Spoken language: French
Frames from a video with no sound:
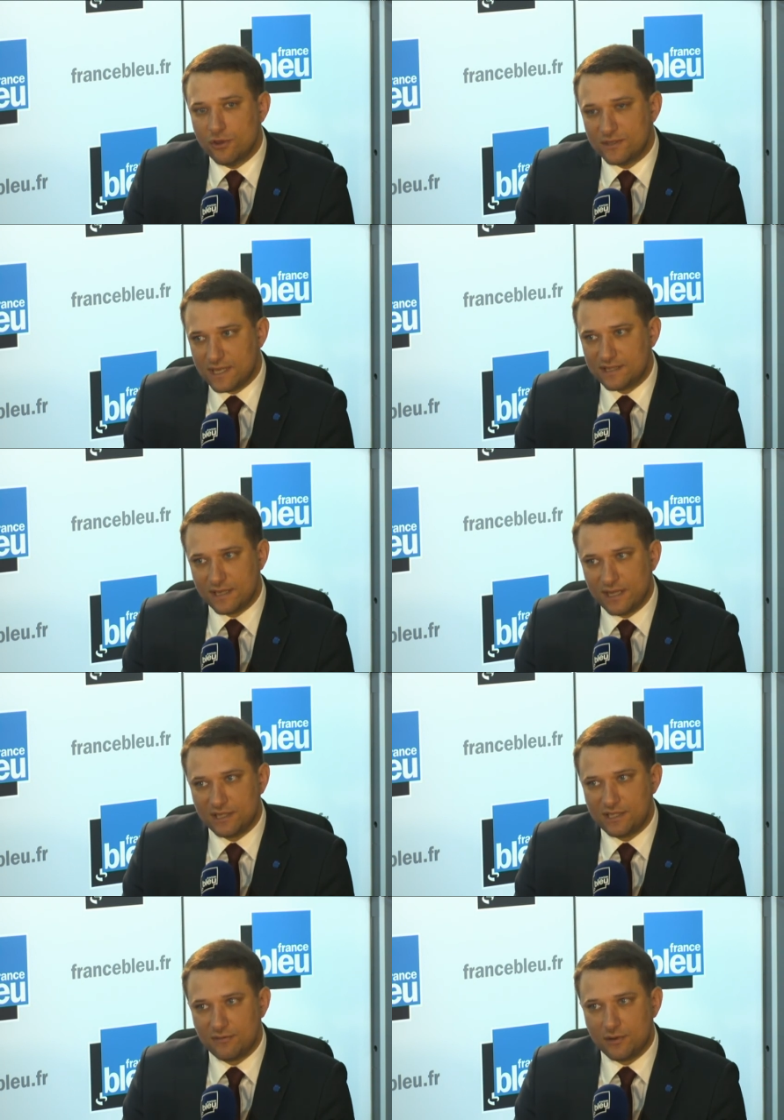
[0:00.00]
dans certains
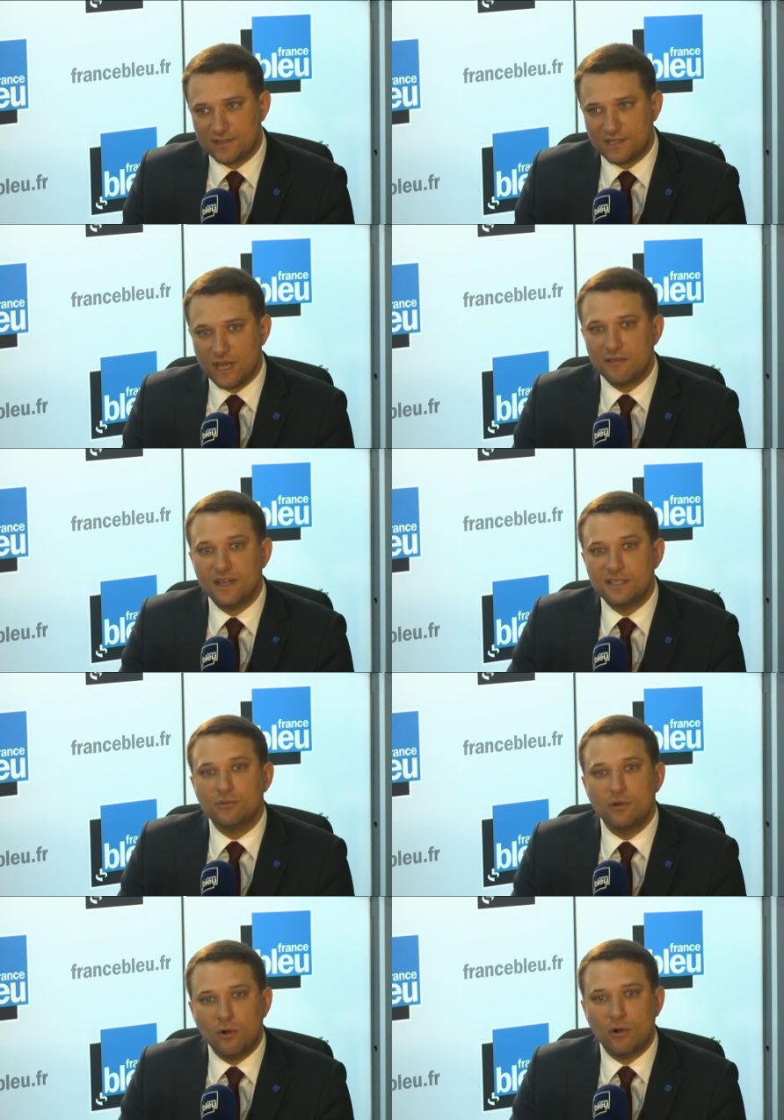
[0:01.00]
quartiers français avec
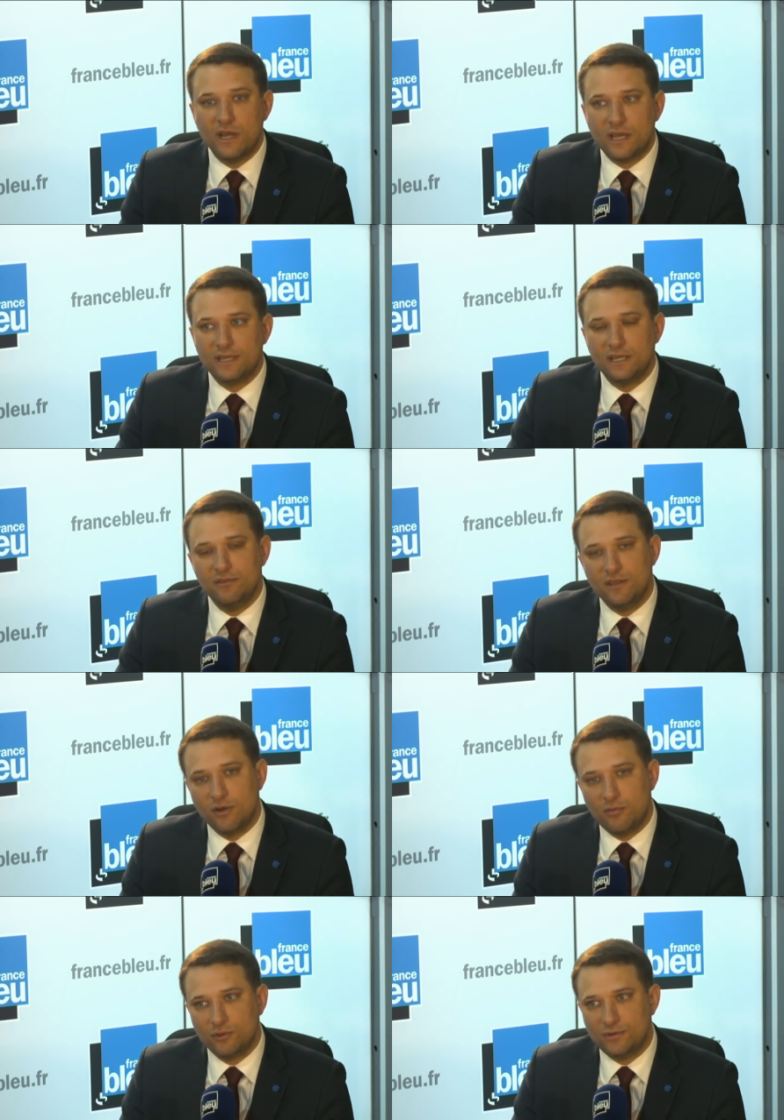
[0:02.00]
son corollaire qu'est le
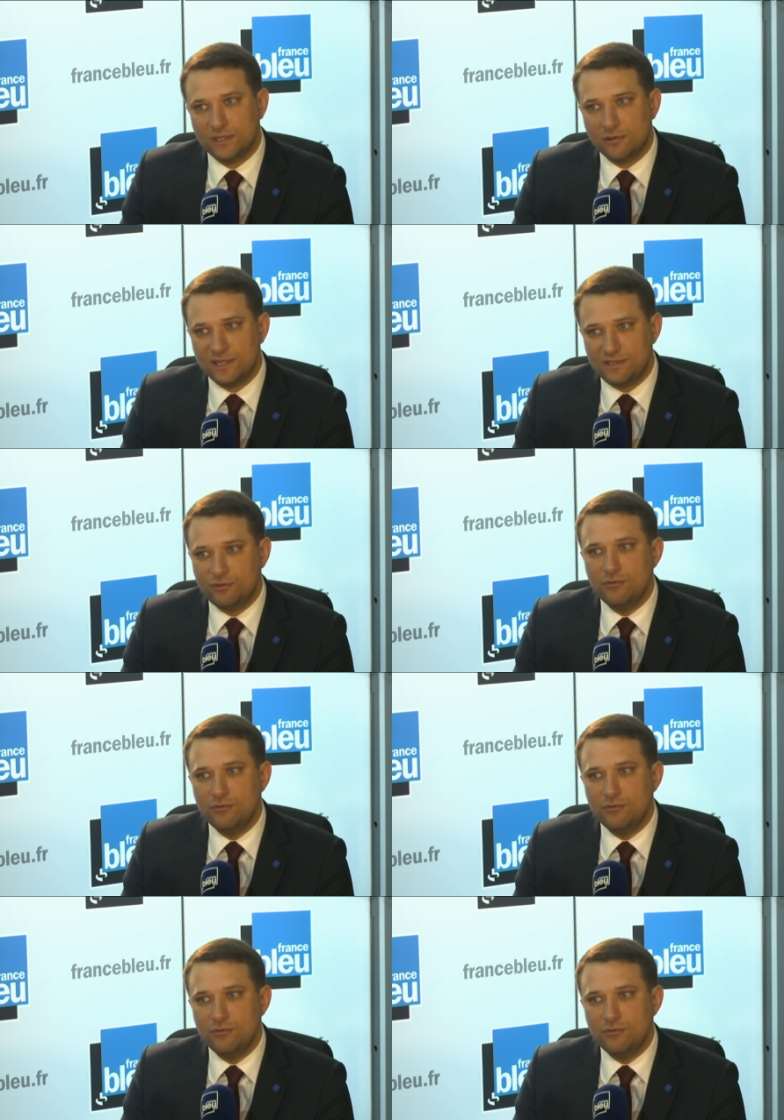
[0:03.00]
développement du terrorisme,